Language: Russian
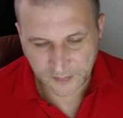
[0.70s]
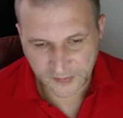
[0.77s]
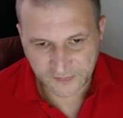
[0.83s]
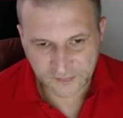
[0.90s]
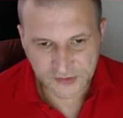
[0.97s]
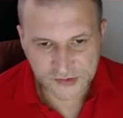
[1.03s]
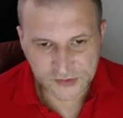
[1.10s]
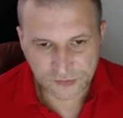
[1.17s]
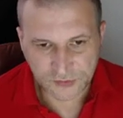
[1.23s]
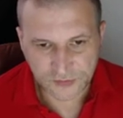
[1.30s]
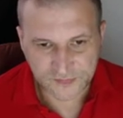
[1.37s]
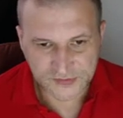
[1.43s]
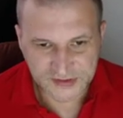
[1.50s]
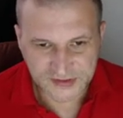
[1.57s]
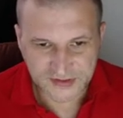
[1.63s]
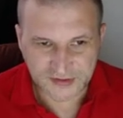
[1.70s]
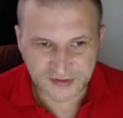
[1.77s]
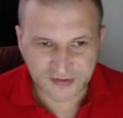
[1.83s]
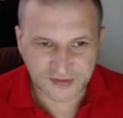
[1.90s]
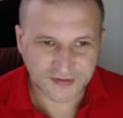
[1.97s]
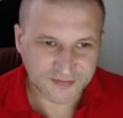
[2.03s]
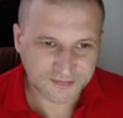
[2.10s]
Приветствую
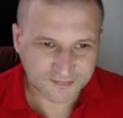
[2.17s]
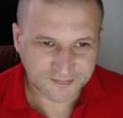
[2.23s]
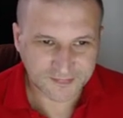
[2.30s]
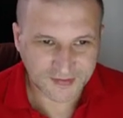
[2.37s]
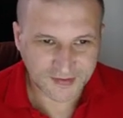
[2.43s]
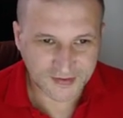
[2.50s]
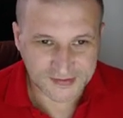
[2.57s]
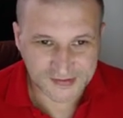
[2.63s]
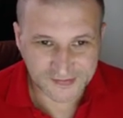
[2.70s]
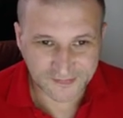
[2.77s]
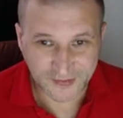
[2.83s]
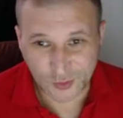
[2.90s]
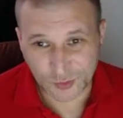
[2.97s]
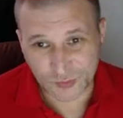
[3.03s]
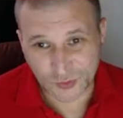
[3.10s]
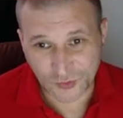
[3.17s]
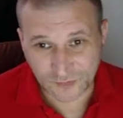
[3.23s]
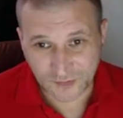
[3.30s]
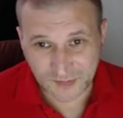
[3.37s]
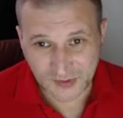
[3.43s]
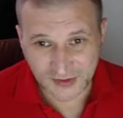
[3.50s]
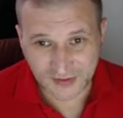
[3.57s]
всех на своем
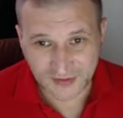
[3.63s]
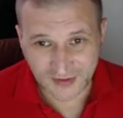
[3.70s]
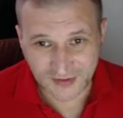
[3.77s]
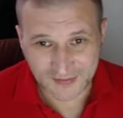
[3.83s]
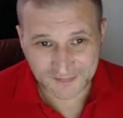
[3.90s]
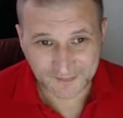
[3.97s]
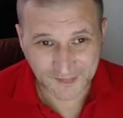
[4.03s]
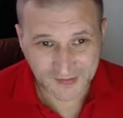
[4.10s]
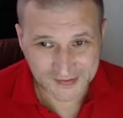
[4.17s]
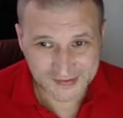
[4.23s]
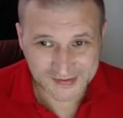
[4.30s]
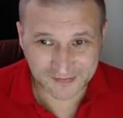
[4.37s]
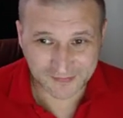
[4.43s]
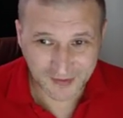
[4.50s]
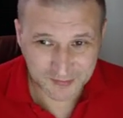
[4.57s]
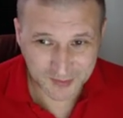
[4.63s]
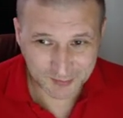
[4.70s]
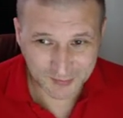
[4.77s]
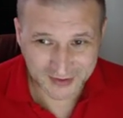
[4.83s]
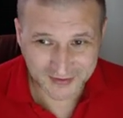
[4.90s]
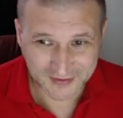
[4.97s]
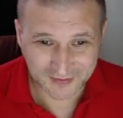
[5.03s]
новом канале. С вами
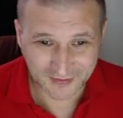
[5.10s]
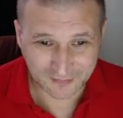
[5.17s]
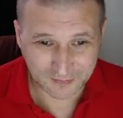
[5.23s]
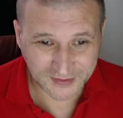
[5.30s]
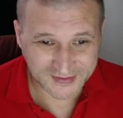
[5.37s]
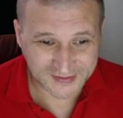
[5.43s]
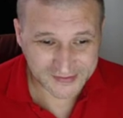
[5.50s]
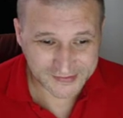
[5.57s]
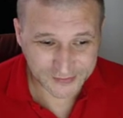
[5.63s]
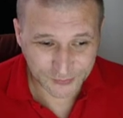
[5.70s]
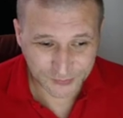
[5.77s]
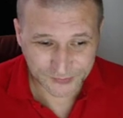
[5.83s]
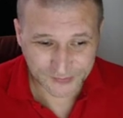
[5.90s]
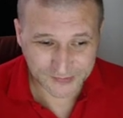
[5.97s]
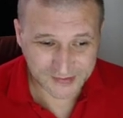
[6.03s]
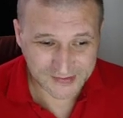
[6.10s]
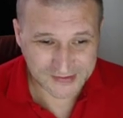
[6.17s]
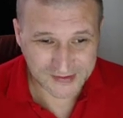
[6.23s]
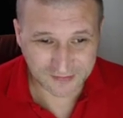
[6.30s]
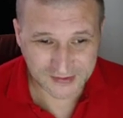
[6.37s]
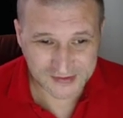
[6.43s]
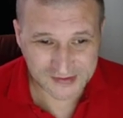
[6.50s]
Маркелов Борис. Ну, из
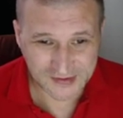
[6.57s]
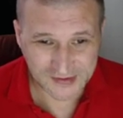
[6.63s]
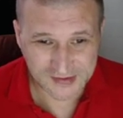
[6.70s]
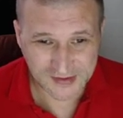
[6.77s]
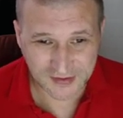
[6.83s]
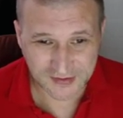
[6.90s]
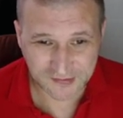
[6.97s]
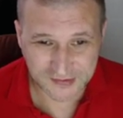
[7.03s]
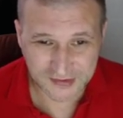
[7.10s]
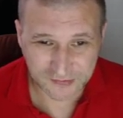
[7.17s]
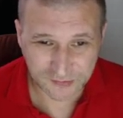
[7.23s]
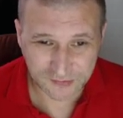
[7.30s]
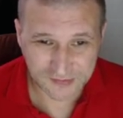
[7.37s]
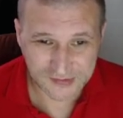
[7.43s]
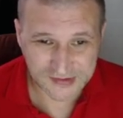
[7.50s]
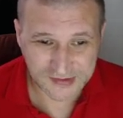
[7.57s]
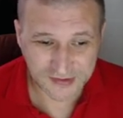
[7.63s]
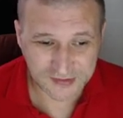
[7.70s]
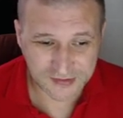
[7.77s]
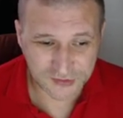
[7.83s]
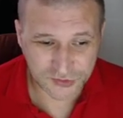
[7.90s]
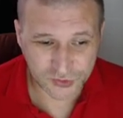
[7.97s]
новостей, скорее всего, вы
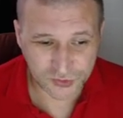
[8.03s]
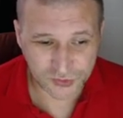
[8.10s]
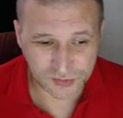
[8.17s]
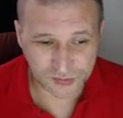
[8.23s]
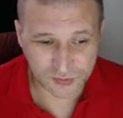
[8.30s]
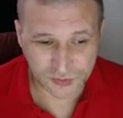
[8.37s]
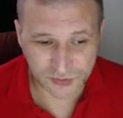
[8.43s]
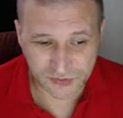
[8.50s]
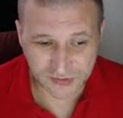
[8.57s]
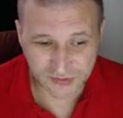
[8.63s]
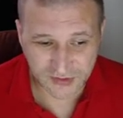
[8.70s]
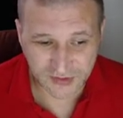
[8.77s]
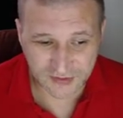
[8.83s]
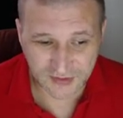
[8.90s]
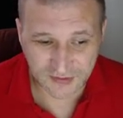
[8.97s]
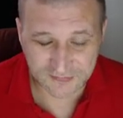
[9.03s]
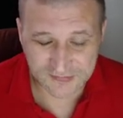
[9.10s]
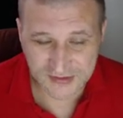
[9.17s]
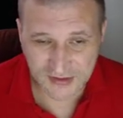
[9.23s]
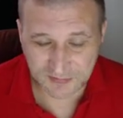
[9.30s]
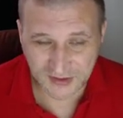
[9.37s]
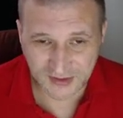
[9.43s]
знаете, что мой канал
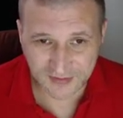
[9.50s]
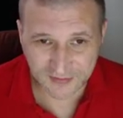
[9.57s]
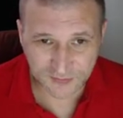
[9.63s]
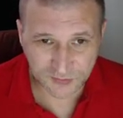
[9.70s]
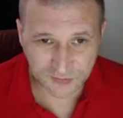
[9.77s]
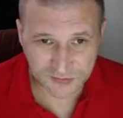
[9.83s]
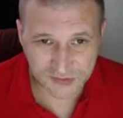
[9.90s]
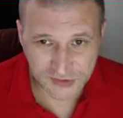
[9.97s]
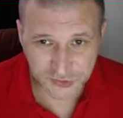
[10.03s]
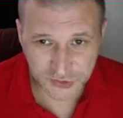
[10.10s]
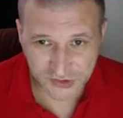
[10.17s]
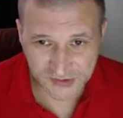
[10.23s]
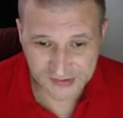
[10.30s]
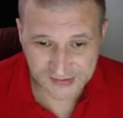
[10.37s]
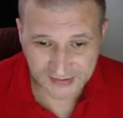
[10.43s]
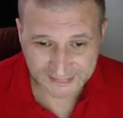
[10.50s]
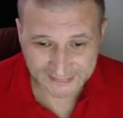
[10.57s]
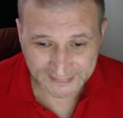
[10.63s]
взломали, но сейчас